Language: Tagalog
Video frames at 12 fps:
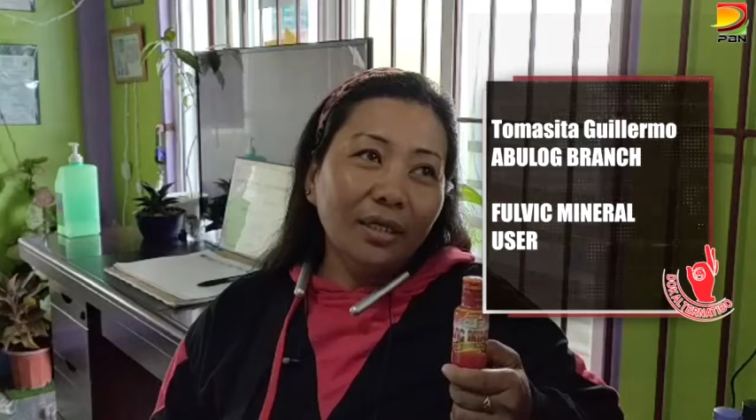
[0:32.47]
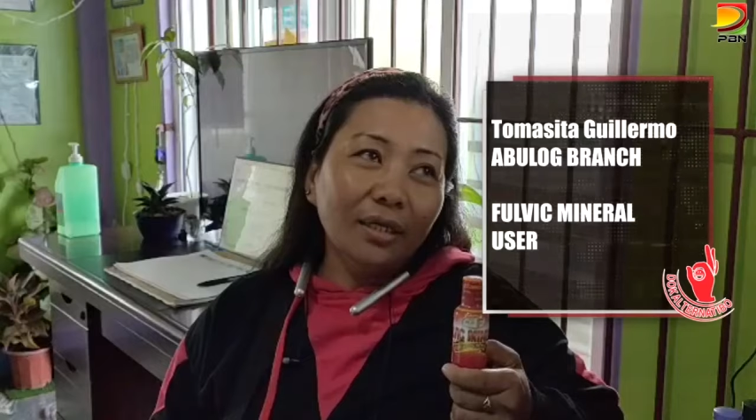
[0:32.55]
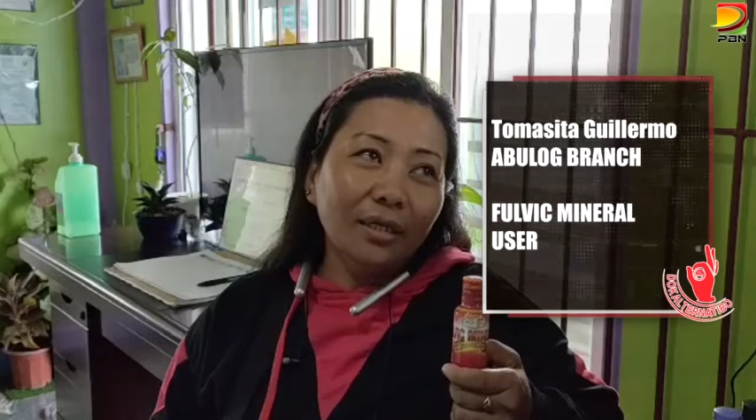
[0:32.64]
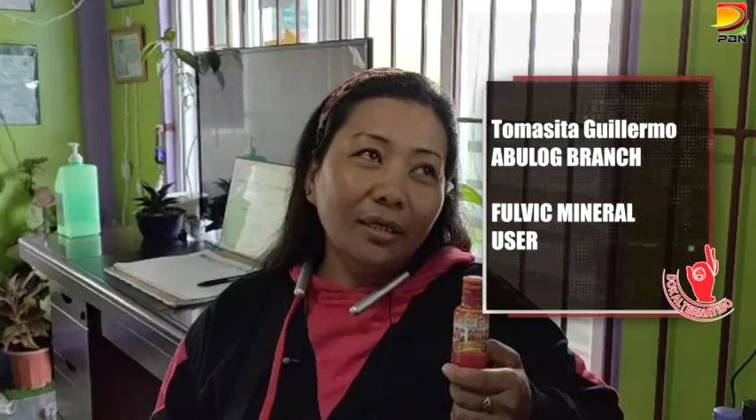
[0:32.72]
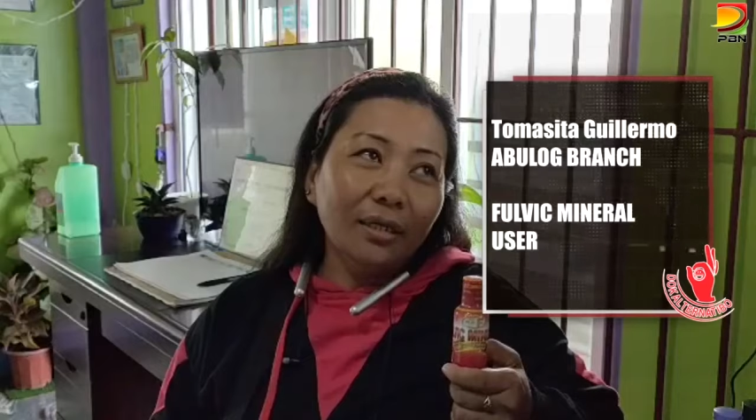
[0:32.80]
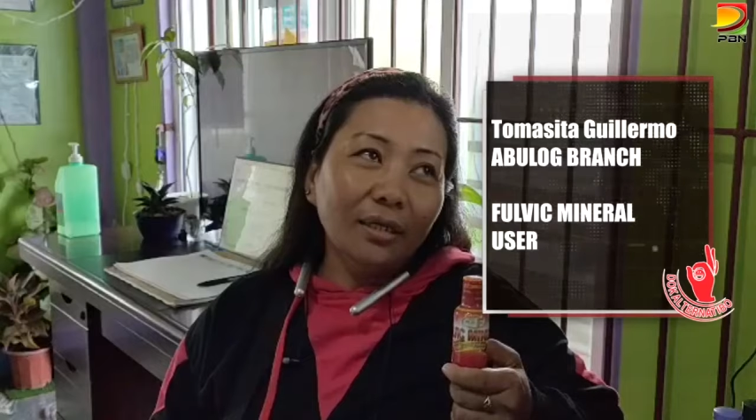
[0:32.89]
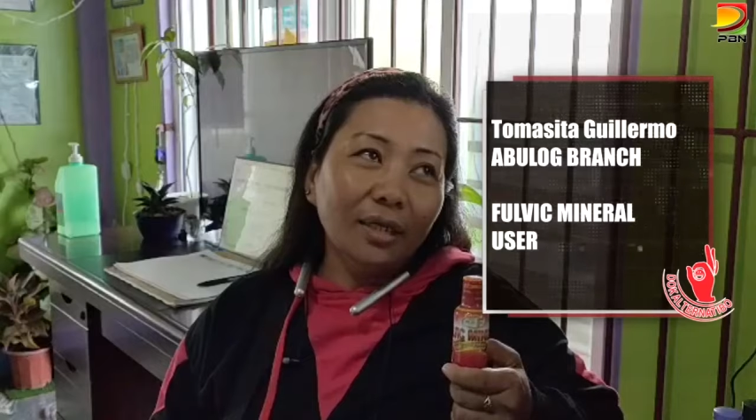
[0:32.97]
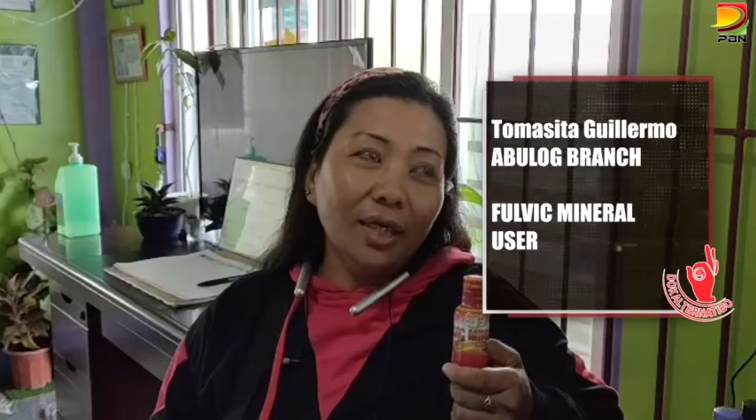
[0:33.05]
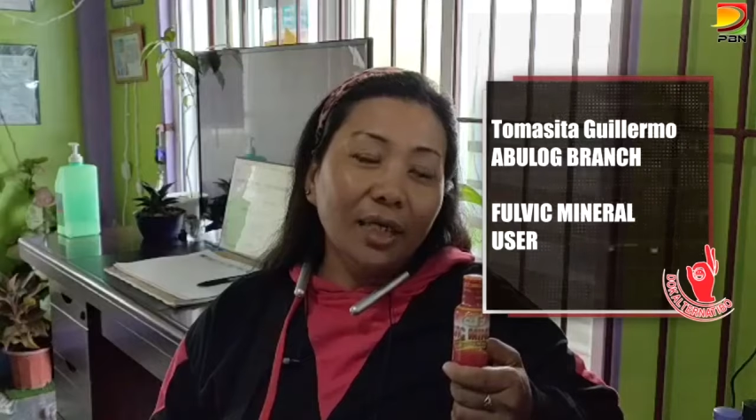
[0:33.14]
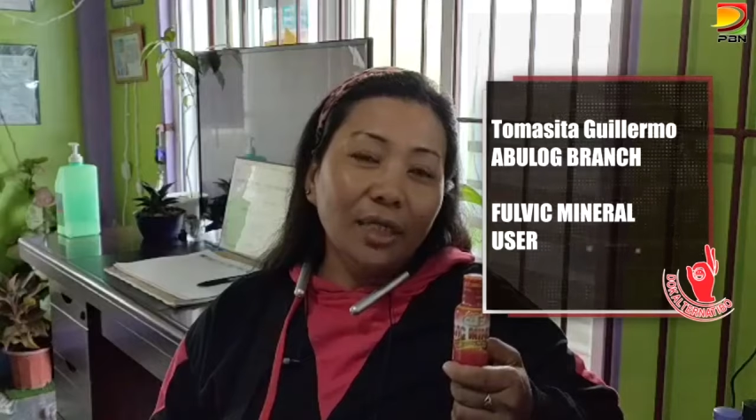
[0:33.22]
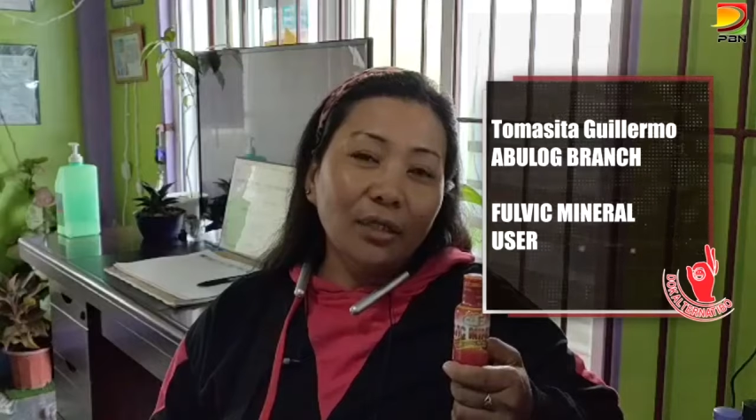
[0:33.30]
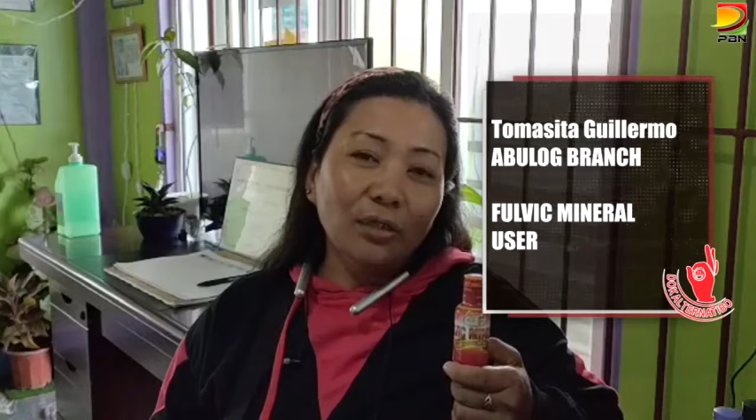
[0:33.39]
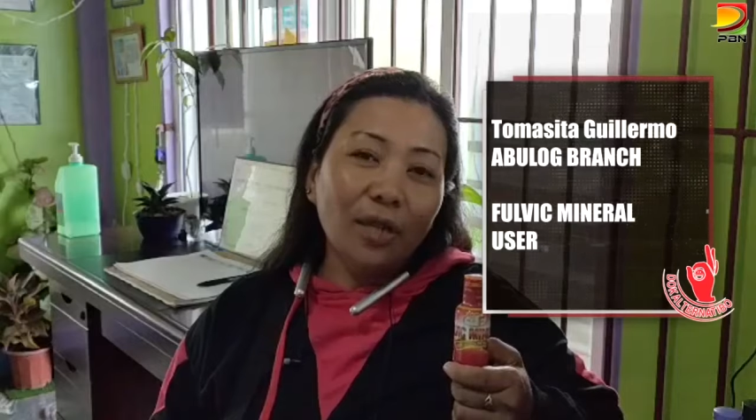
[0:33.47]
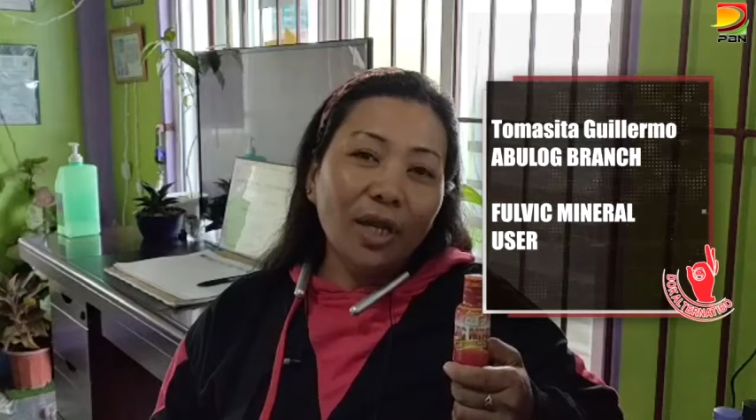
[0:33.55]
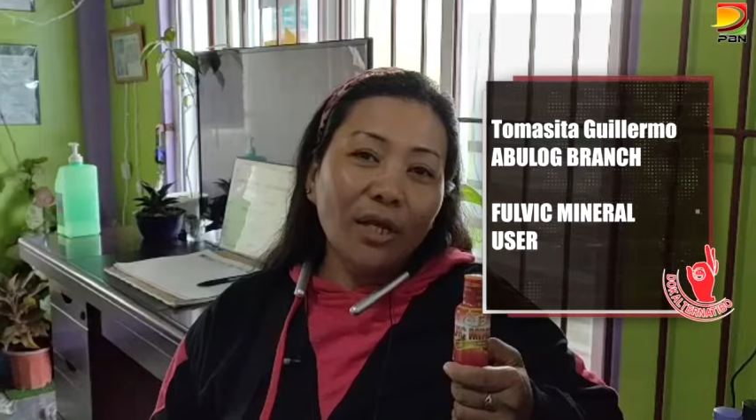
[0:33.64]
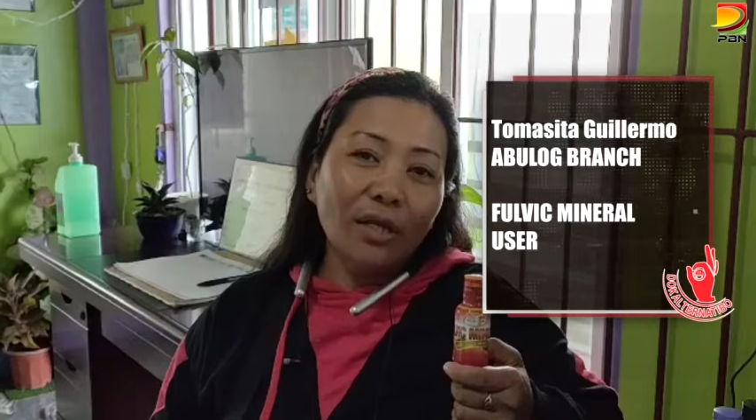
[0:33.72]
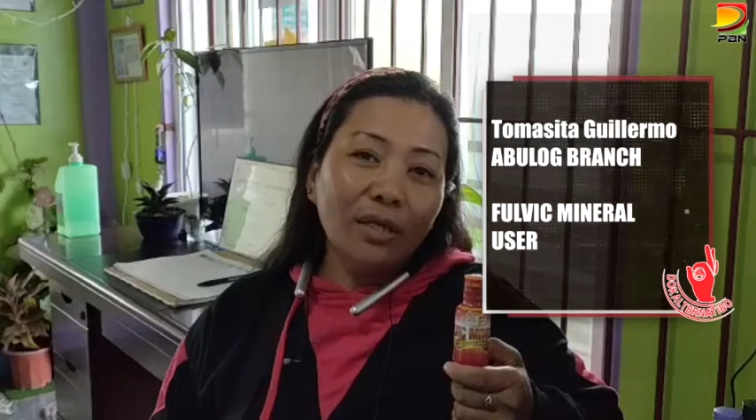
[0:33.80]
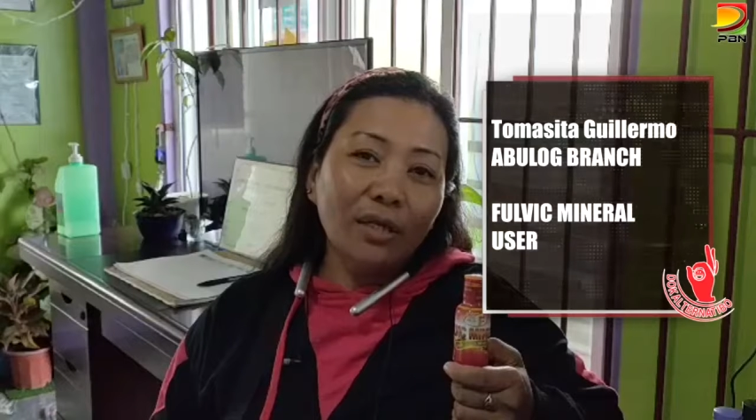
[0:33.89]
uh, ah, alis
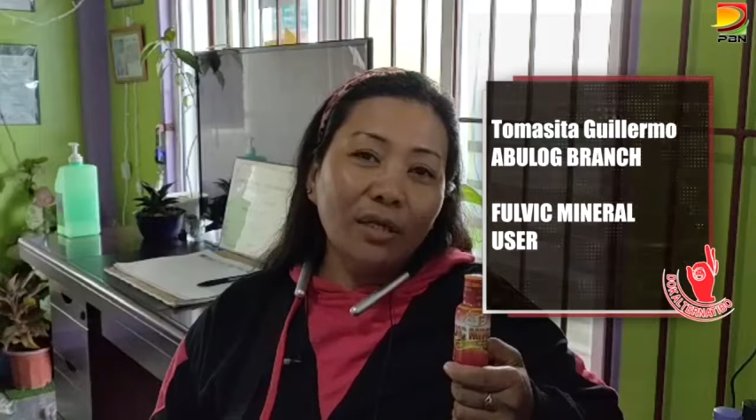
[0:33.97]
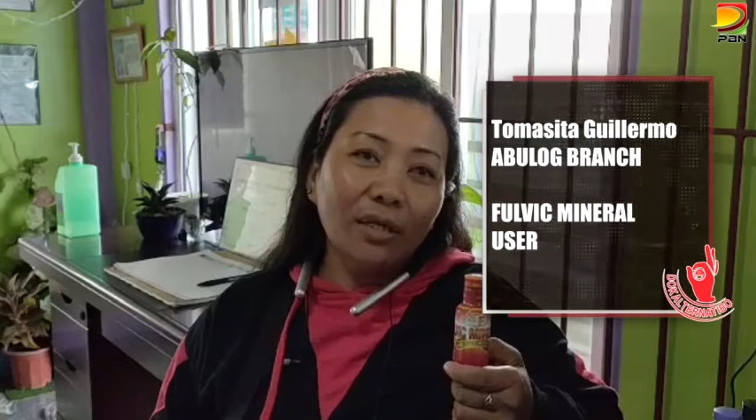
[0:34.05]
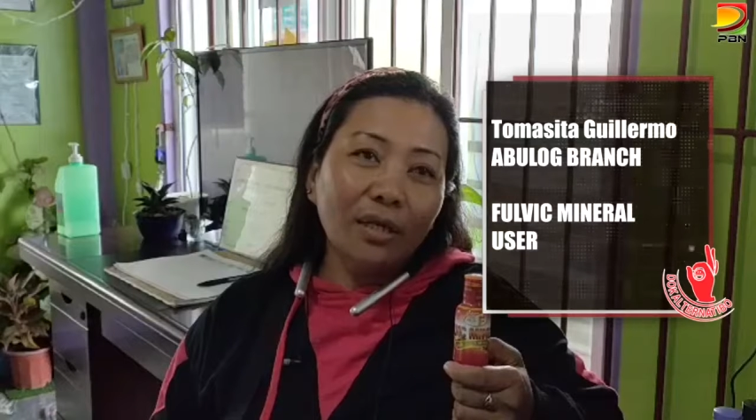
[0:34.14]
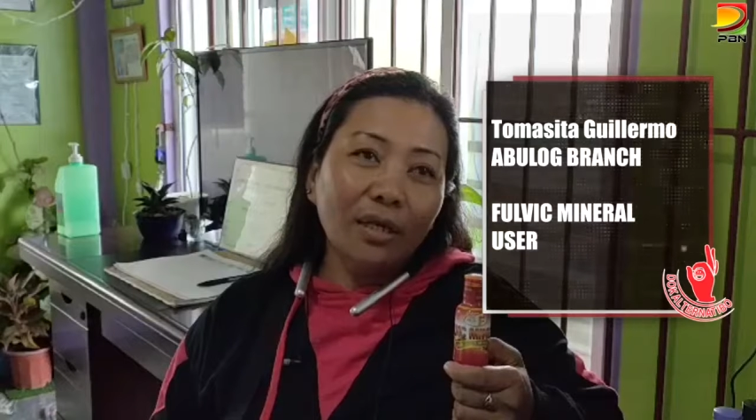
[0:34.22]
tulaeng